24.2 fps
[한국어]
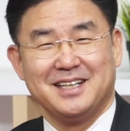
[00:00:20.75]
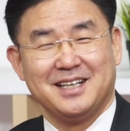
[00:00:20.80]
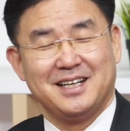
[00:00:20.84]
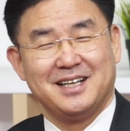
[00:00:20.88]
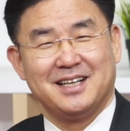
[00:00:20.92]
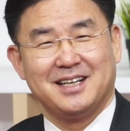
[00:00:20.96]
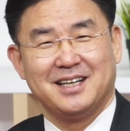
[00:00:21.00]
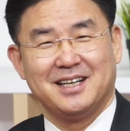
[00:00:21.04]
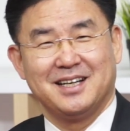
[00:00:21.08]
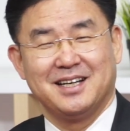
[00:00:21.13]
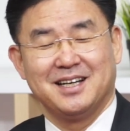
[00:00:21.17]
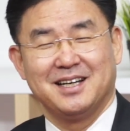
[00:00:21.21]

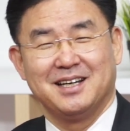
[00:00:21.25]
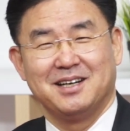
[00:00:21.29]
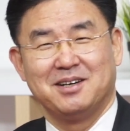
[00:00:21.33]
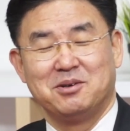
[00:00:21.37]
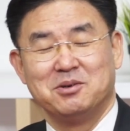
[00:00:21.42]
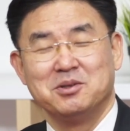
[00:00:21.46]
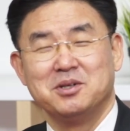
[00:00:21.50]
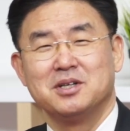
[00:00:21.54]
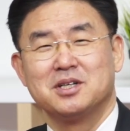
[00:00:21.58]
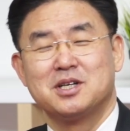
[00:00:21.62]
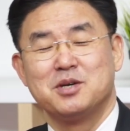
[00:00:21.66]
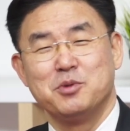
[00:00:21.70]
네,
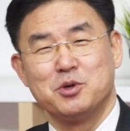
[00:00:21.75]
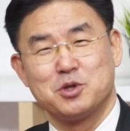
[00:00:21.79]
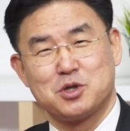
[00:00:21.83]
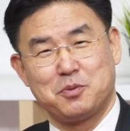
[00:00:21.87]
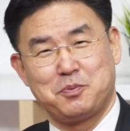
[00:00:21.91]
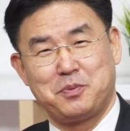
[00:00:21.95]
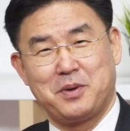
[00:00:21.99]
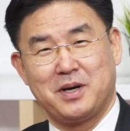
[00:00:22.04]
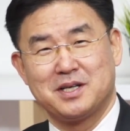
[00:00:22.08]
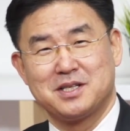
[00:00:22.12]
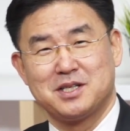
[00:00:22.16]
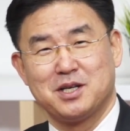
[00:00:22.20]
오늘 김효석
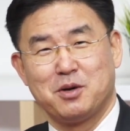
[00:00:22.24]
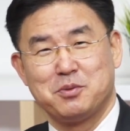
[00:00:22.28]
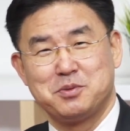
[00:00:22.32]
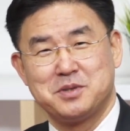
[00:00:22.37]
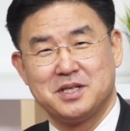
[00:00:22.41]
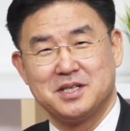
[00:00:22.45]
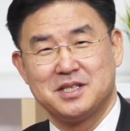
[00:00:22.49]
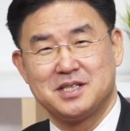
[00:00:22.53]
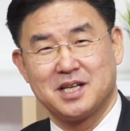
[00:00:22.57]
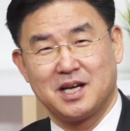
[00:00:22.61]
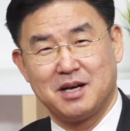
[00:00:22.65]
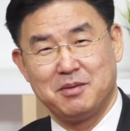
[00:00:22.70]
박사 없이
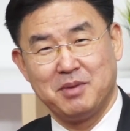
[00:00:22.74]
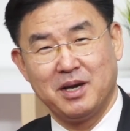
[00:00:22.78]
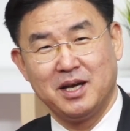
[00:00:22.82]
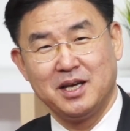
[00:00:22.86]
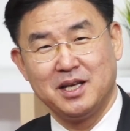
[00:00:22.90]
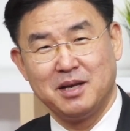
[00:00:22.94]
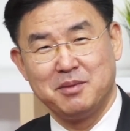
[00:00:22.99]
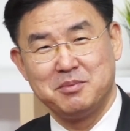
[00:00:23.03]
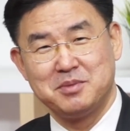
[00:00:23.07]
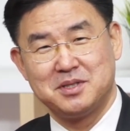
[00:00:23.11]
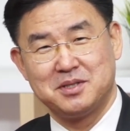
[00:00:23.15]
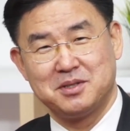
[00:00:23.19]
제가 메인
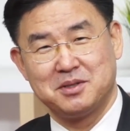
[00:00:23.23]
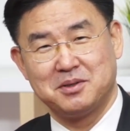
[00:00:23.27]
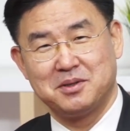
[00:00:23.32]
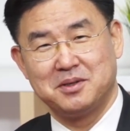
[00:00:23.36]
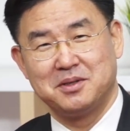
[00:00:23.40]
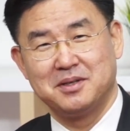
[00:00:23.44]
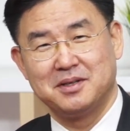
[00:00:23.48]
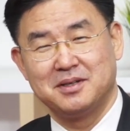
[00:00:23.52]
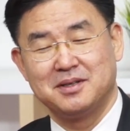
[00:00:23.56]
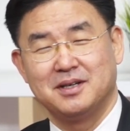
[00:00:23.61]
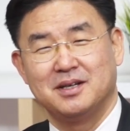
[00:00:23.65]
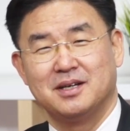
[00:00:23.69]
MC로
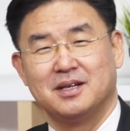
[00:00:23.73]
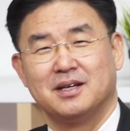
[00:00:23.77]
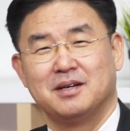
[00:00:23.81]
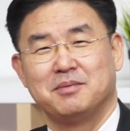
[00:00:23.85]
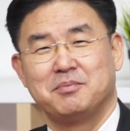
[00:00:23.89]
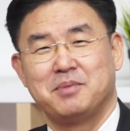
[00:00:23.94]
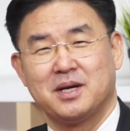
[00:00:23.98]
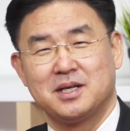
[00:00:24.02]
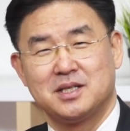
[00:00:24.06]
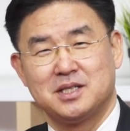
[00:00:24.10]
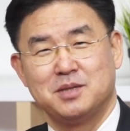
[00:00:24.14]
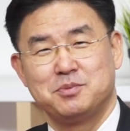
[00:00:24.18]

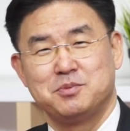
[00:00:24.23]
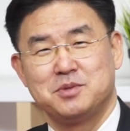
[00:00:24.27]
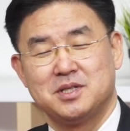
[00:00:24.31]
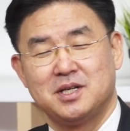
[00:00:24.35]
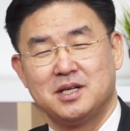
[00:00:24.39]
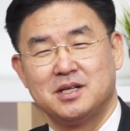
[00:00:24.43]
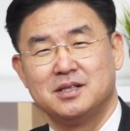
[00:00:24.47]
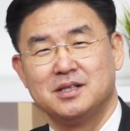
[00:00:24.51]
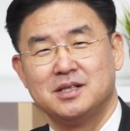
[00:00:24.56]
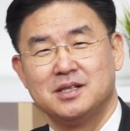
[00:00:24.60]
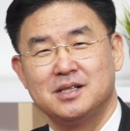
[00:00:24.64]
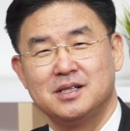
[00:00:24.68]

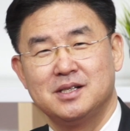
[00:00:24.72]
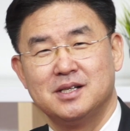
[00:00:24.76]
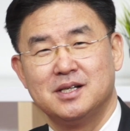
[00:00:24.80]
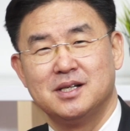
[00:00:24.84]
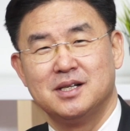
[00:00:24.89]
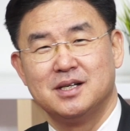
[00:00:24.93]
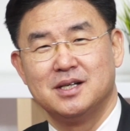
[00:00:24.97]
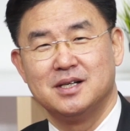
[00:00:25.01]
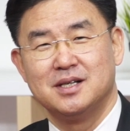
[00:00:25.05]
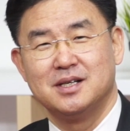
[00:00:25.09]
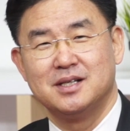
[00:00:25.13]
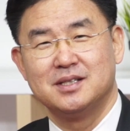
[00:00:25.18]
117회를
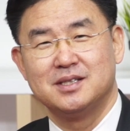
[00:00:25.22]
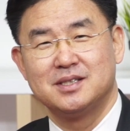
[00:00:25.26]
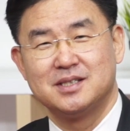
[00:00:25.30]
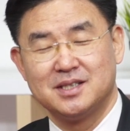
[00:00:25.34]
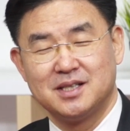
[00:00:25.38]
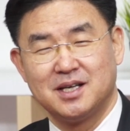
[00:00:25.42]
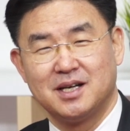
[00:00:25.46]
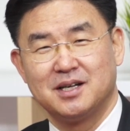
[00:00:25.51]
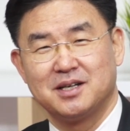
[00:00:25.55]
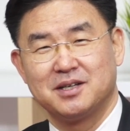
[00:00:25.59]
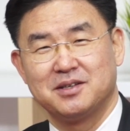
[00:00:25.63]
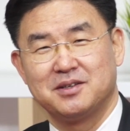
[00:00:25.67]

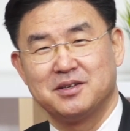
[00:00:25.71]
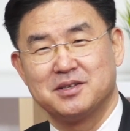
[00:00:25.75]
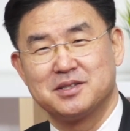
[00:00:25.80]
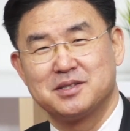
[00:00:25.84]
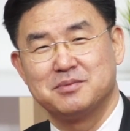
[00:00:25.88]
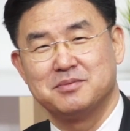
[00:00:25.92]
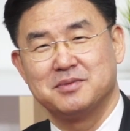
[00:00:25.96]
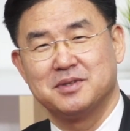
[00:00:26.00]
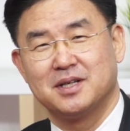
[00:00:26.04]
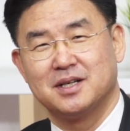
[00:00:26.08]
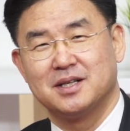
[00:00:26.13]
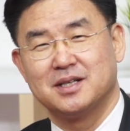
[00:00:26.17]
진행하게
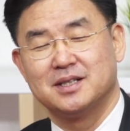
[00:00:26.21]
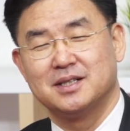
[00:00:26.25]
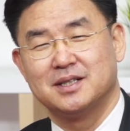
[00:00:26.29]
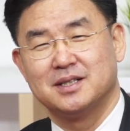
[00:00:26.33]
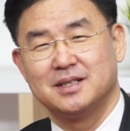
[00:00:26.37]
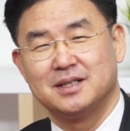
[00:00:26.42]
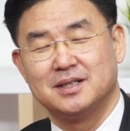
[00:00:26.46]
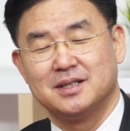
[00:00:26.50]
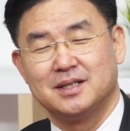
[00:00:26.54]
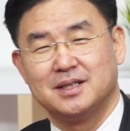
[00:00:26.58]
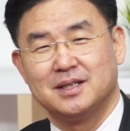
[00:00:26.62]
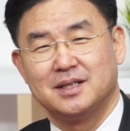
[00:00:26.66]
되었습니다.
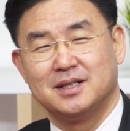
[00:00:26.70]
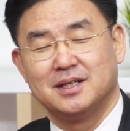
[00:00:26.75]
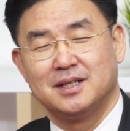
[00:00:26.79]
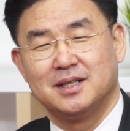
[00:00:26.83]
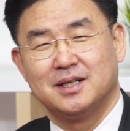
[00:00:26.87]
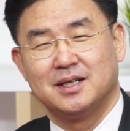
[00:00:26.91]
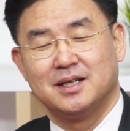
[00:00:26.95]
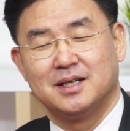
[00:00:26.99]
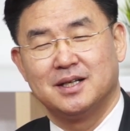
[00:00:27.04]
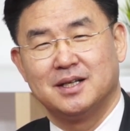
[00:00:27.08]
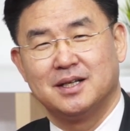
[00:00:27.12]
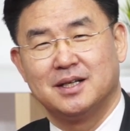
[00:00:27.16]

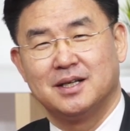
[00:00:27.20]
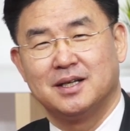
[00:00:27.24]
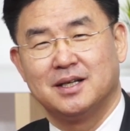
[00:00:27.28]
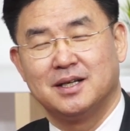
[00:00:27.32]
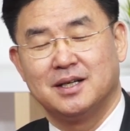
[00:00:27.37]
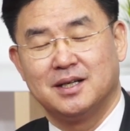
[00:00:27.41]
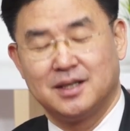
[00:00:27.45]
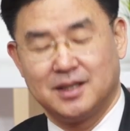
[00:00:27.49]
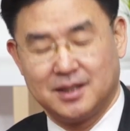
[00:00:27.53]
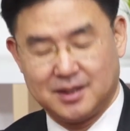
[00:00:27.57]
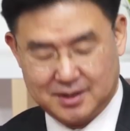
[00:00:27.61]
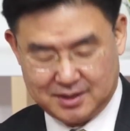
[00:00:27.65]

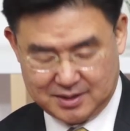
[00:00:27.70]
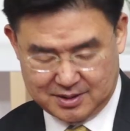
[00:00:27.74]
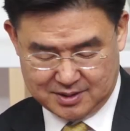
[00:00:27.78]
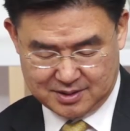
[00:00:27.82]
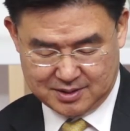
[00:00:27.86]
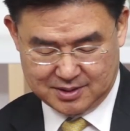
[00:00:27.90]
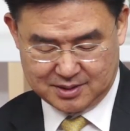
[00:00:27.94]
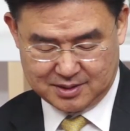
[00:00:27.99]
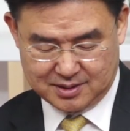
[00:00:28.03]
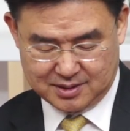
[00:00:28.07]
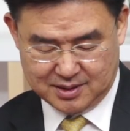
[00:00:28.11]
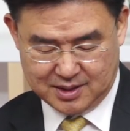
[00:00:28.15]
에,
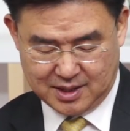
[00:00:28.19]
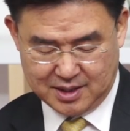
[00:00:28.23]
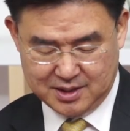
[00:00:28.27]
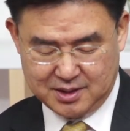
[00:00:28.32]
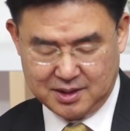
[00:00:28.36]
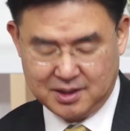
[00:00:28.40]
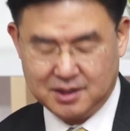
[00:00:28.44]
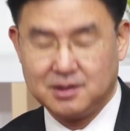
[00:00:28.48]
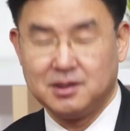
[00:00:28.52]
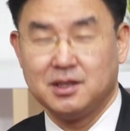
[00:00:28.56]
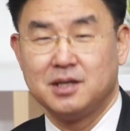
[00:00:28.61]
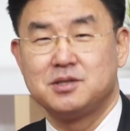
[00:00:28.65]

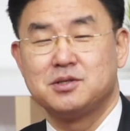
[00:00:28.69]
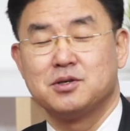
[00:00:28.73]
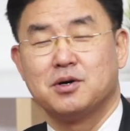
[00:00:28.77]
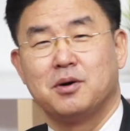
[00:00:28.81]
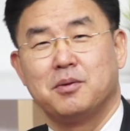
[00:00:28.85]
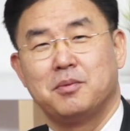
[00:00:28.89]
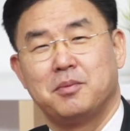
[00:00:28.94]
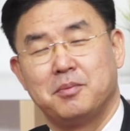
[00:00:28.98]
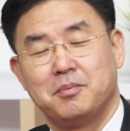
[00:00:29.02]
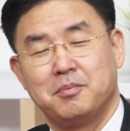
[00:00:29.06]
간디는 그랬죠.